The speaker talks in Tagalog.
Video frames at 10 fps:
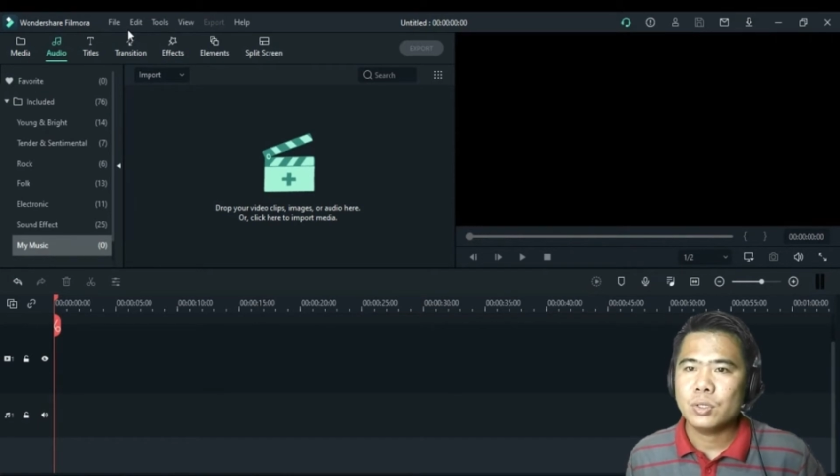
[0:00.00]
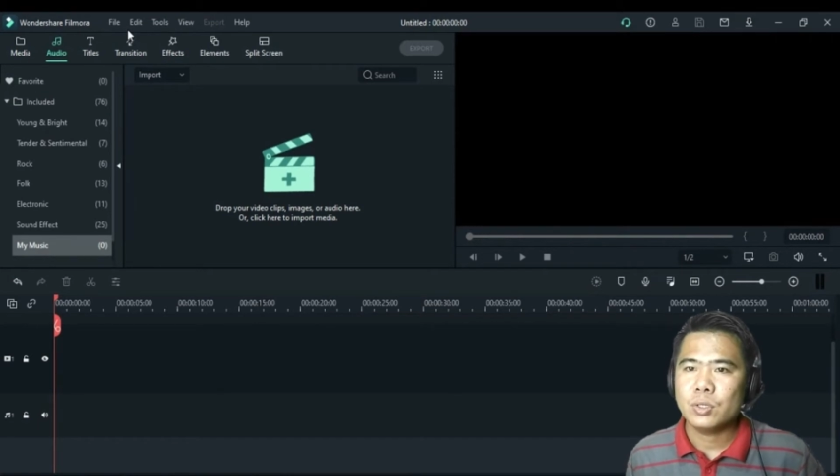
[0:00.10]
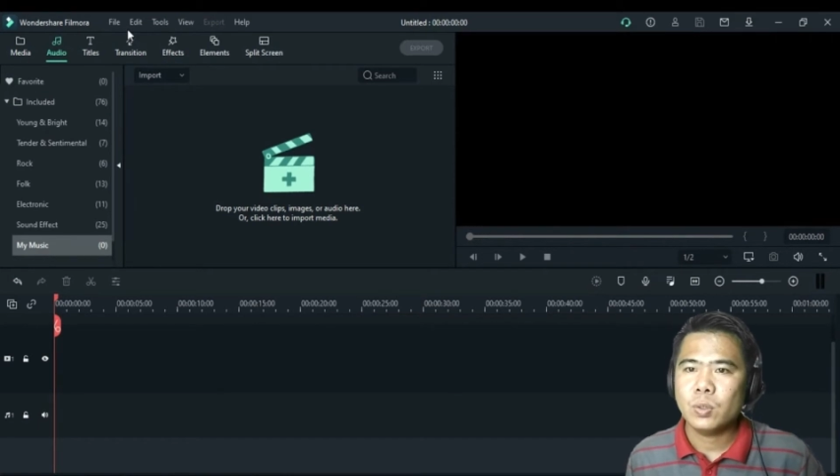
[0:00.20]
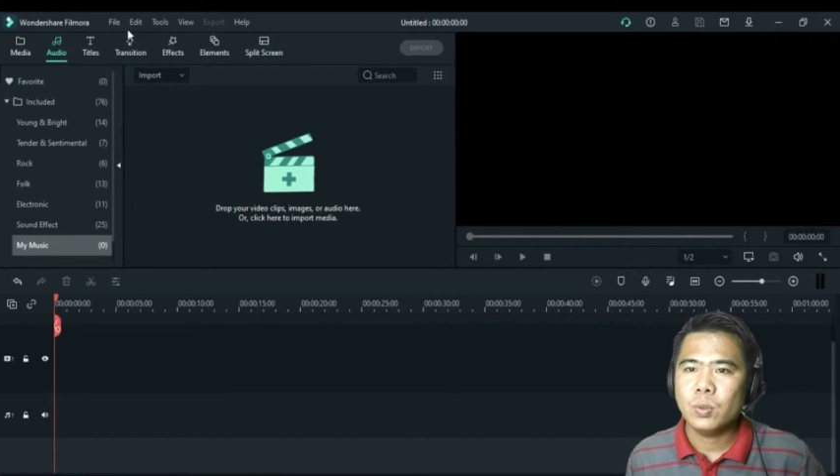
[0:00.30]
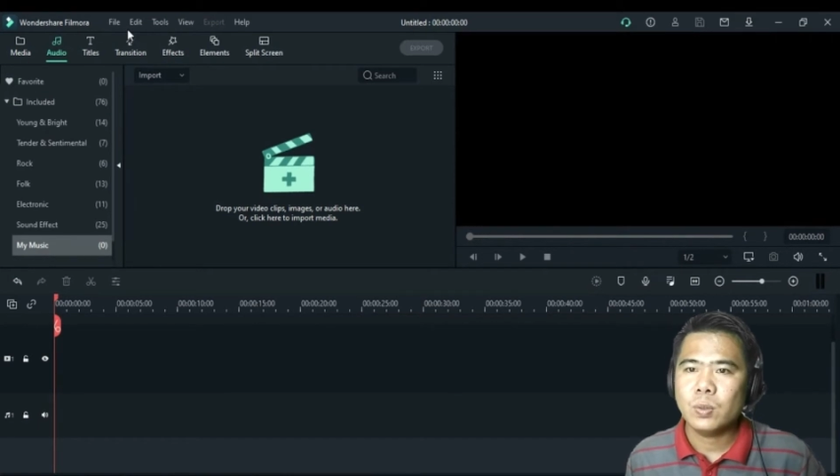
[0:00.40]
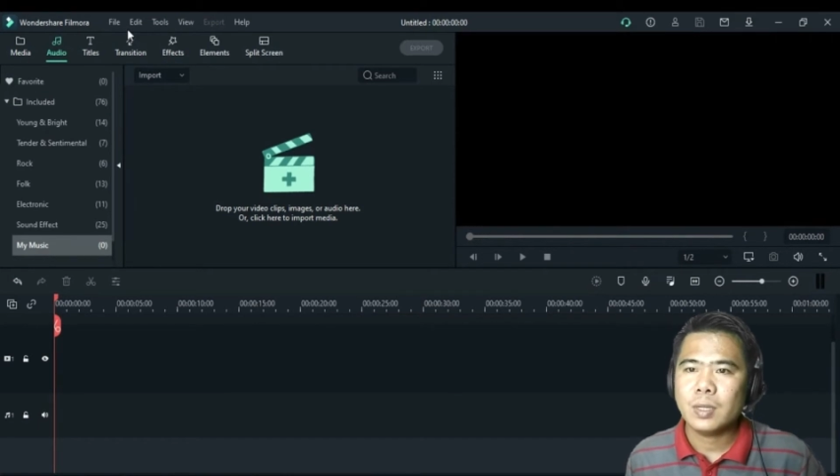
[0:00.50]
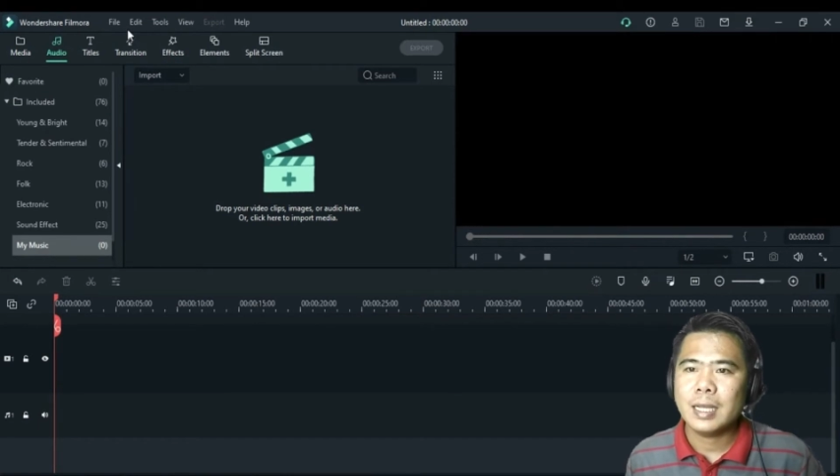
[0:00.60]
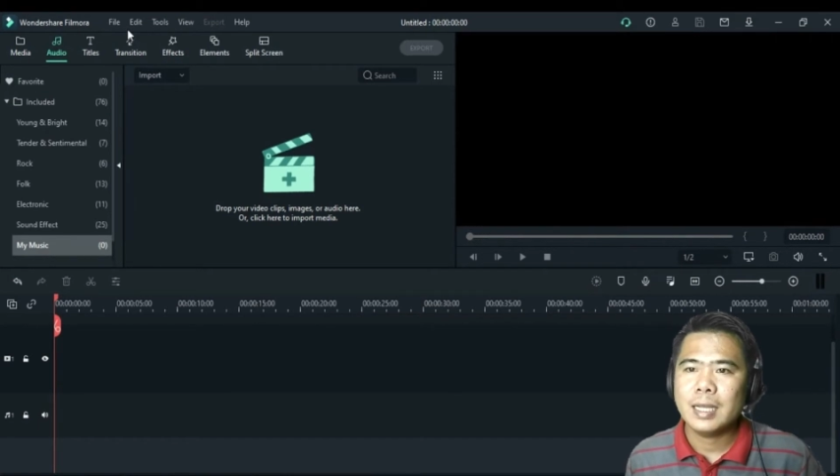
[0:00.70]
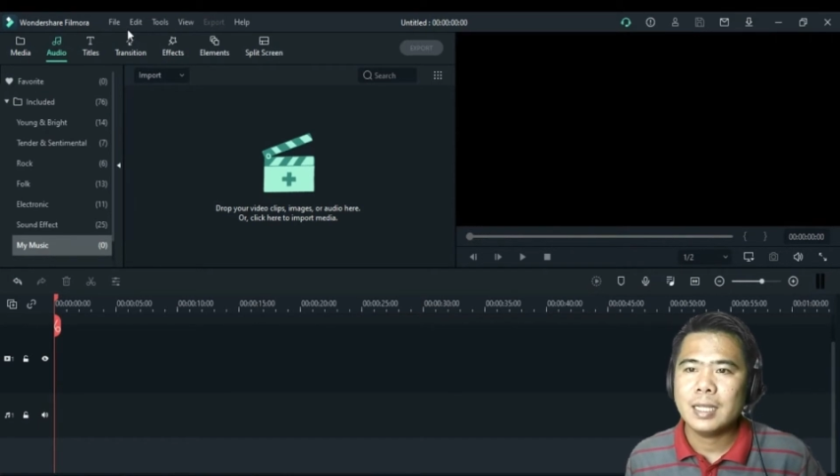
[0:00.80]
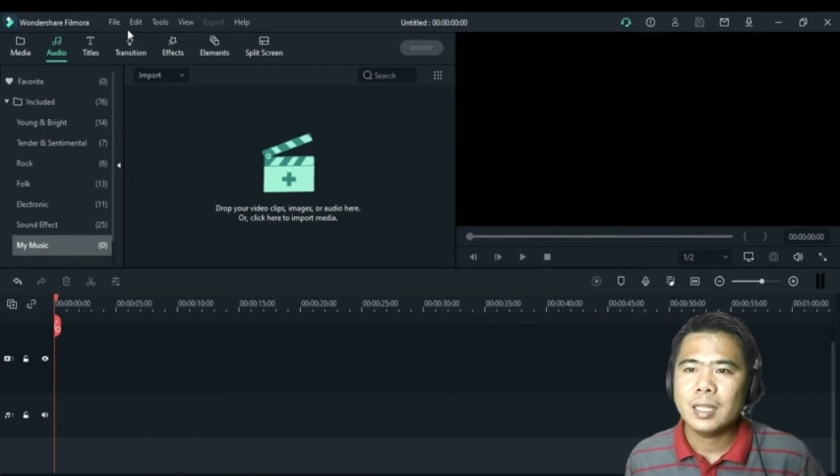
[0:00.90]
So,
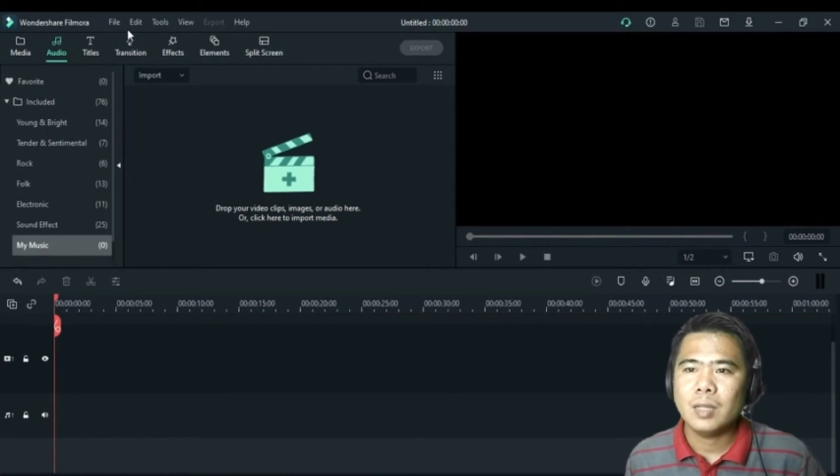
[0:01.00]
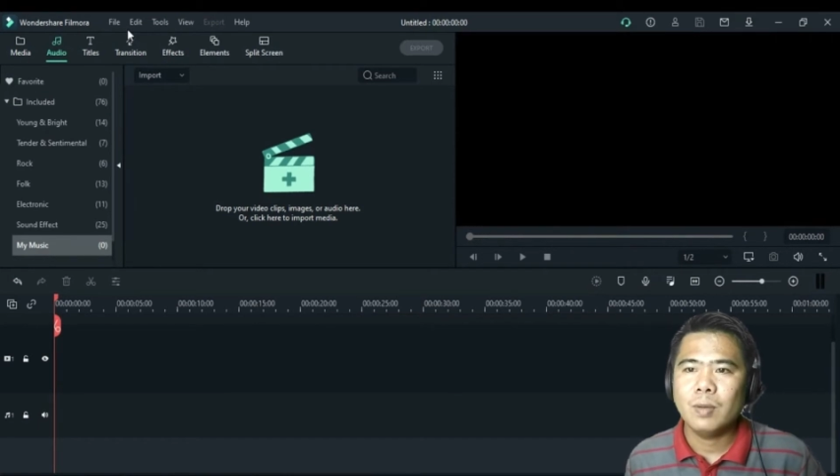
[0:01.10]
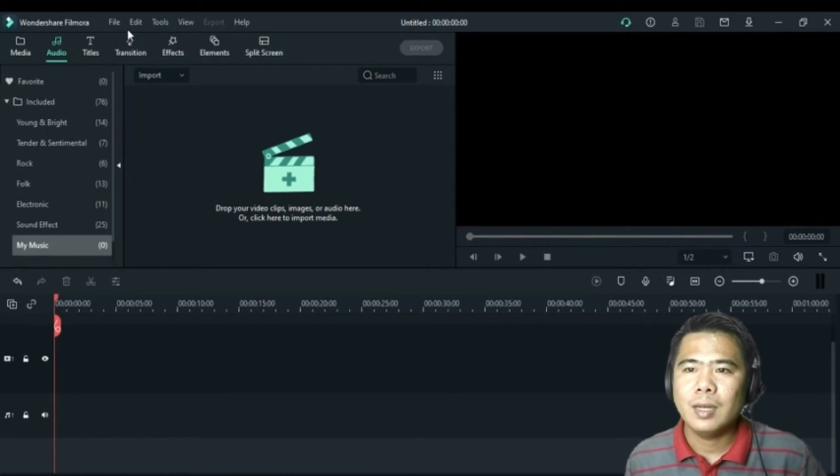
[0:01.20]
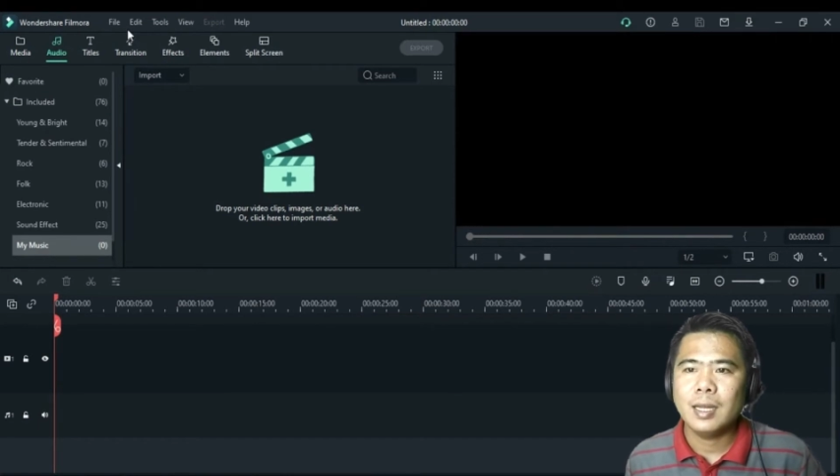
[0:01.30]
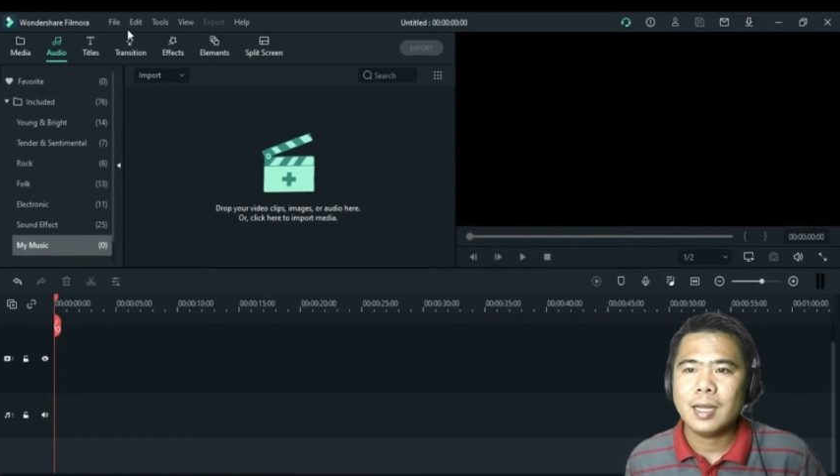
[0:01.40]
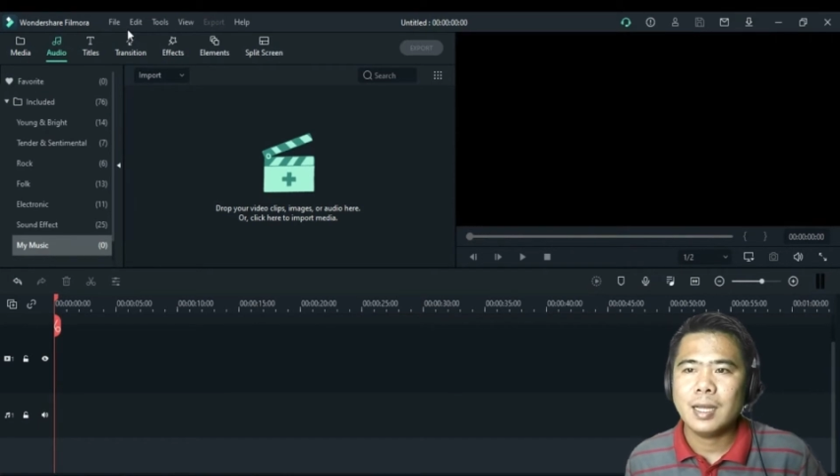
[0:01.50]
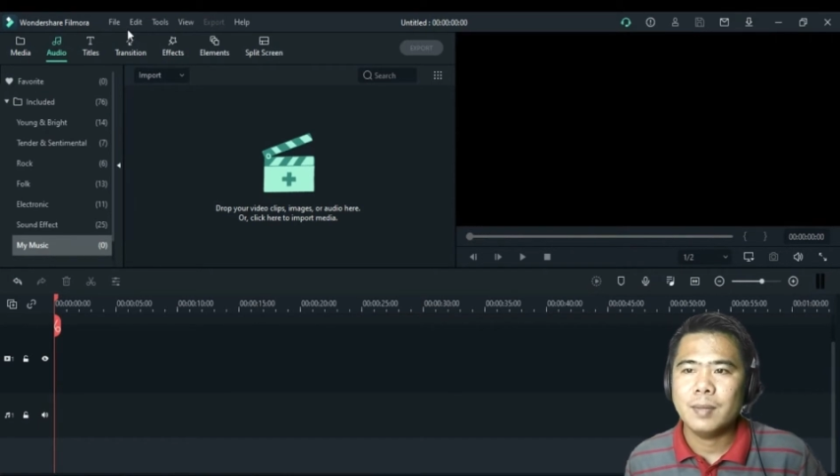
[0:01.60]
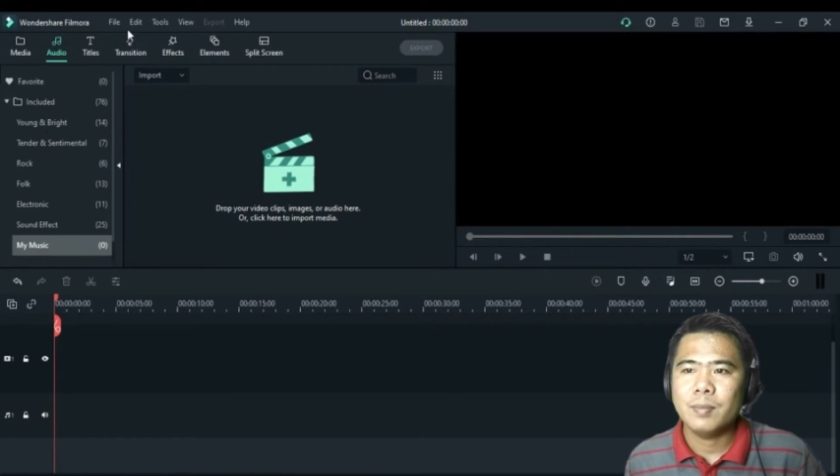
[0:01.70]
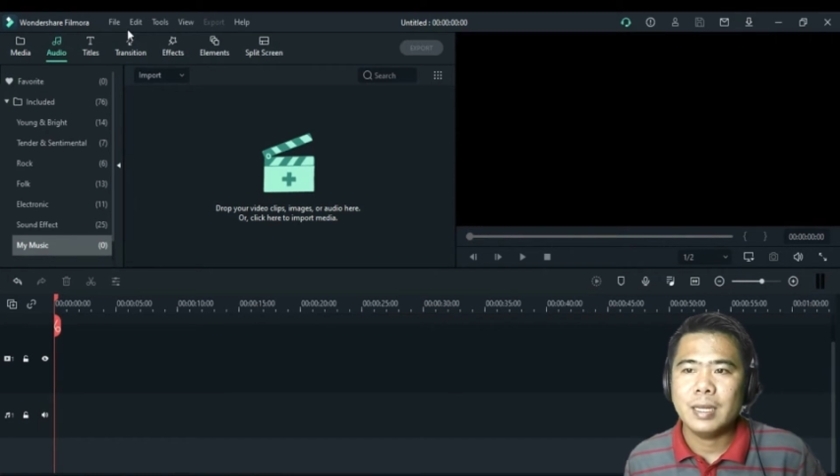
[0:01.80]
kahit na wala kang